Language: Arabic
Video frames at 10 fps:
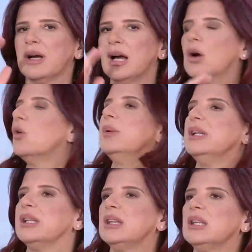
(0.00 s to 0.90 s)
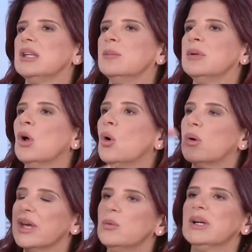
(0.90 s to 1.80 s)
ادفع حقه بالايثيريوم
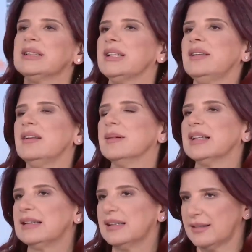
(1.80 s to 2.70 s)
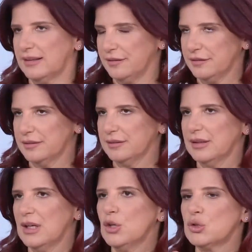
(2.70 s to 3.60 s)
وكان وقتها ايثيريوم 3000
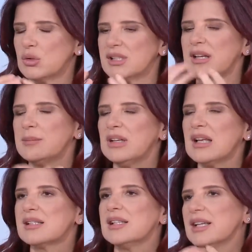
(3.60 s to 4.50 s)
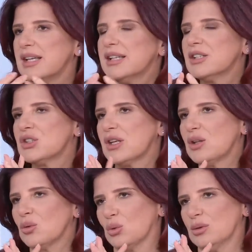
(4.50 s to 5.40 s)
شو صار بالاصل يلي انا
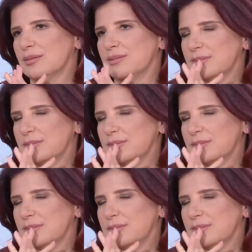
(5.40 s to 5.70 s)
اشتريته